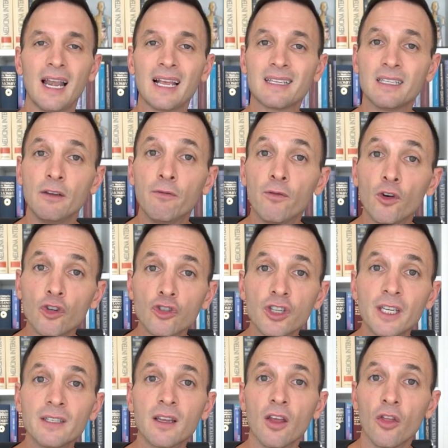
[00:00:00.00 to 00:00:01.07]
la
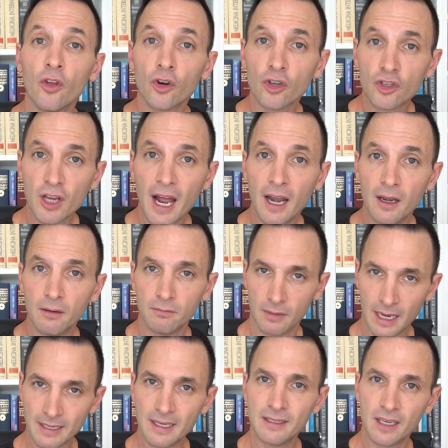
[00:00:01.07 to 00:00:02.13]
sifosis dorsal,
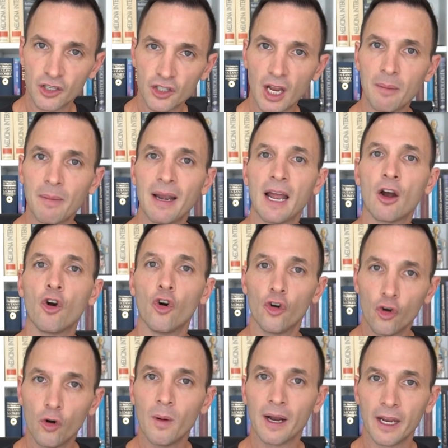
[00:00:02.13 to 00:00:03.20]
así se llama la
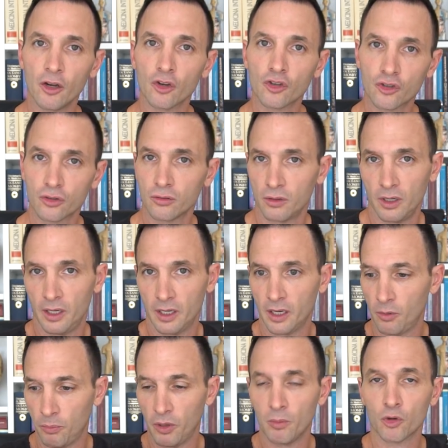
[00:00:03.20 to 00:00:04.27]
joroba que,
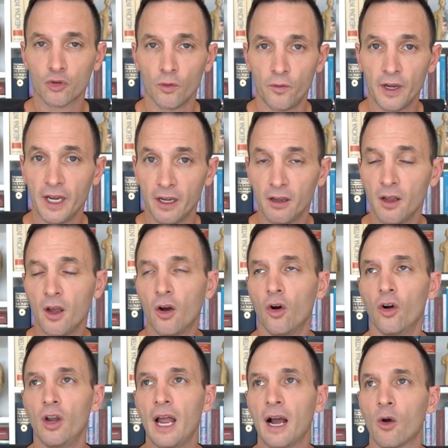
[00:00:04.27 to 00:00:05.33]
eh, podemos sufrir,
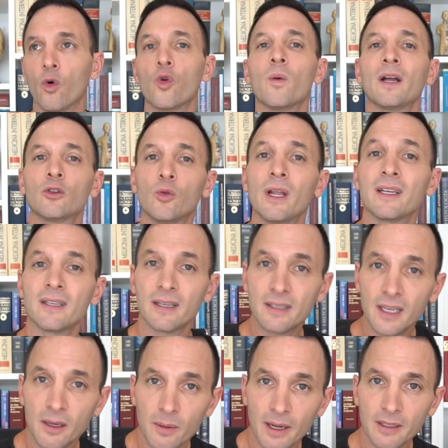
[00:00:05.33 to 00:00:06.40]
o la curvatura
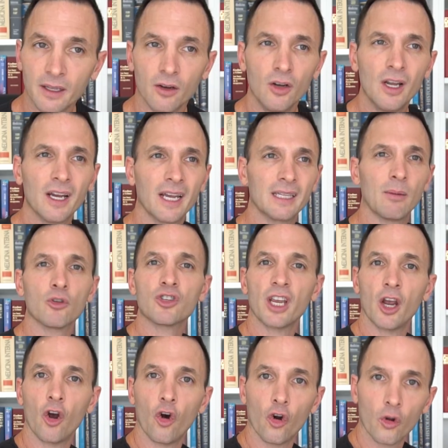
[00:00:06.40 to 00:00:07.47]
excesiva, este, que estamos
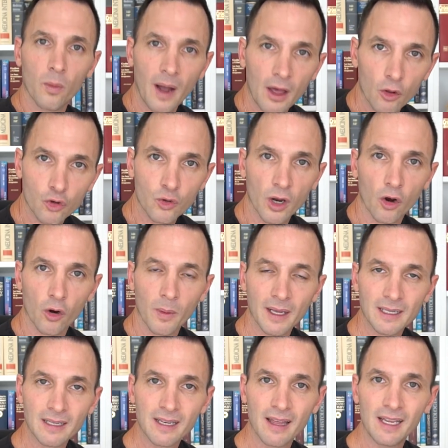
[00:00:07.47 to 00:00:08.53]
encorvados o
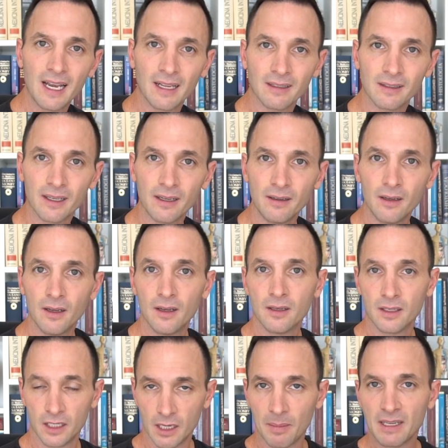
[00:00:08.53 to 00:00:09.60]
encorvadas hacia adelante,
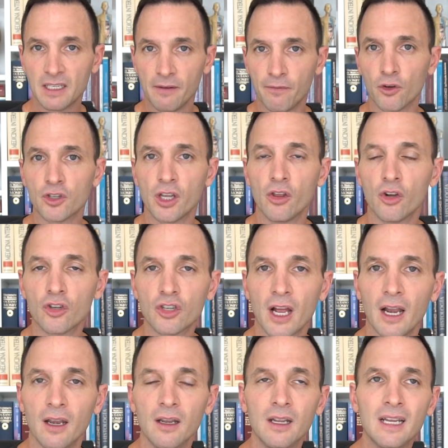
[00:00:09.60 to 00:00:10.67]
se llama sifosis
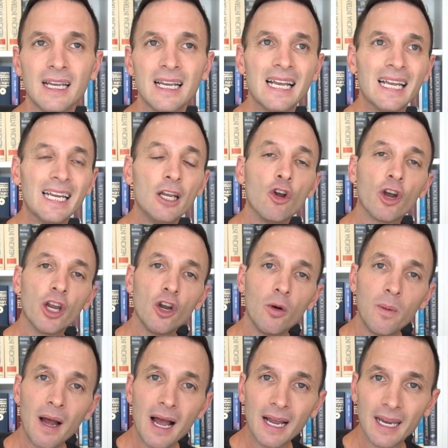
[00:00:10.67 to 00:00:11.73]
dorsal, y lo que
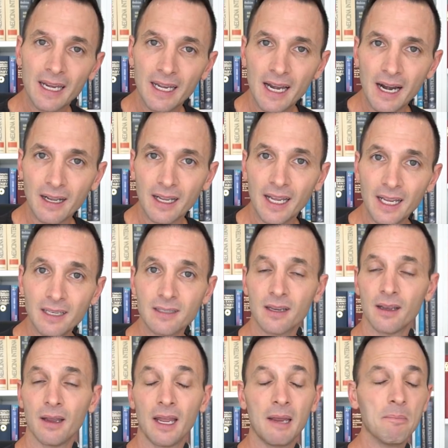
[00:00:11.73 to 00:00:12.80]
nos va a generar
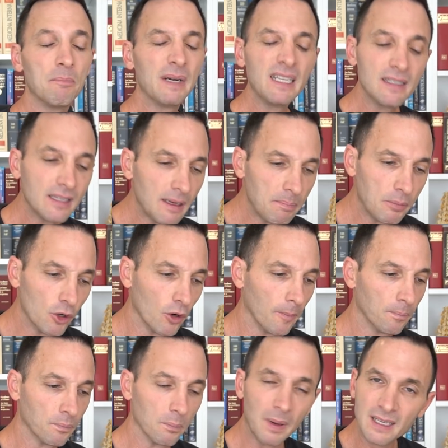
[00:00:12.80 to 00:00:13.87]
es, en
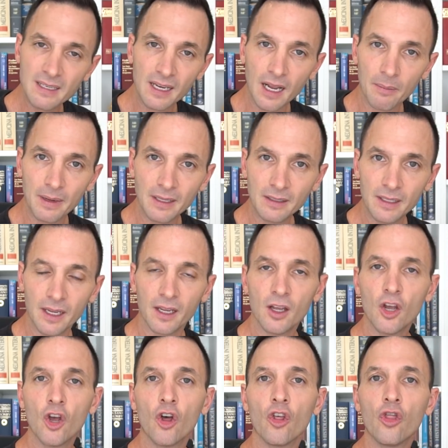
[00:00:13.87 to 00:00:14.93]
principio, básicamente,
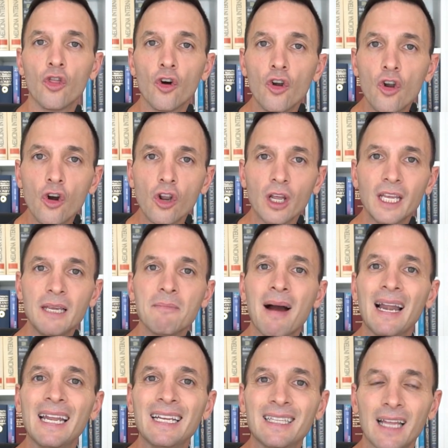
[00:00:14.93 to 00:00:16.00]
dolor y
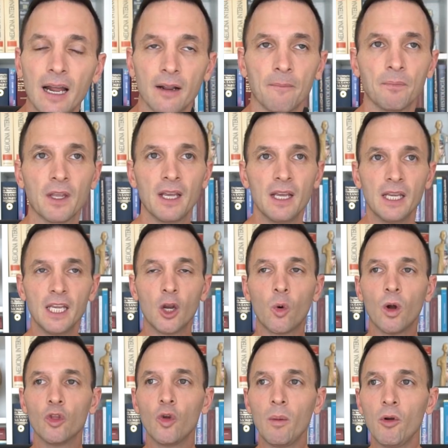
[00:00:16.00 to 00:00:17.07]
malestar. Y
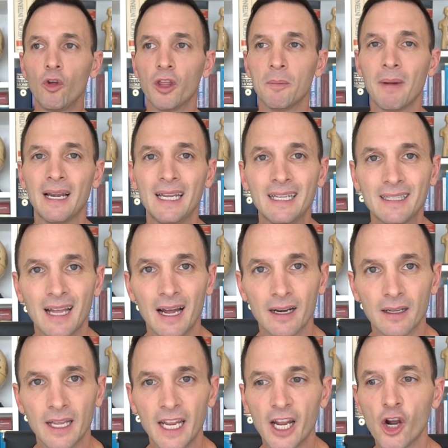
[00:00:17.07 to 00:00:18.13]
cuando hablo de
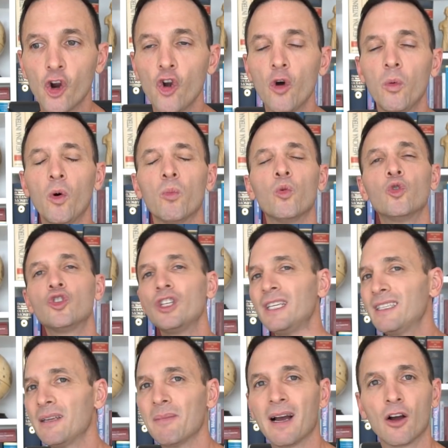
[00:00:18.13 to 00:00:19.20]
malestar, englobo
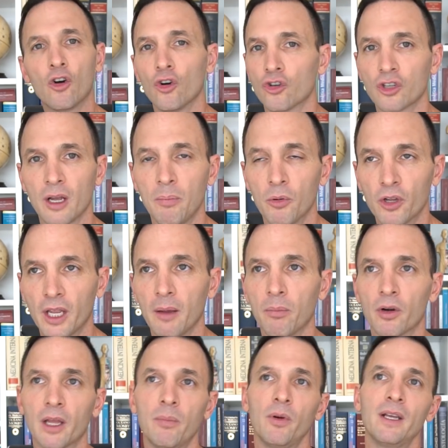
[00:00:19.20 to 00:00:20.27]
muchísimas cosas. ¿Por qué?
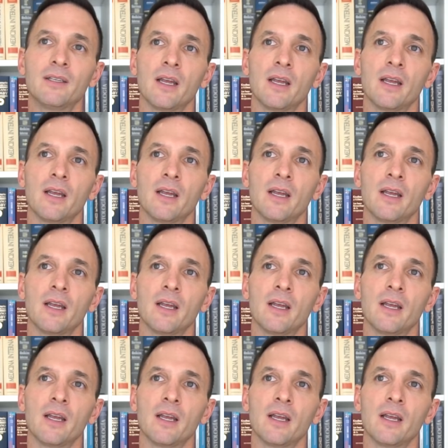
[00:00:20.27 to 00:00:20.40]
Porque puede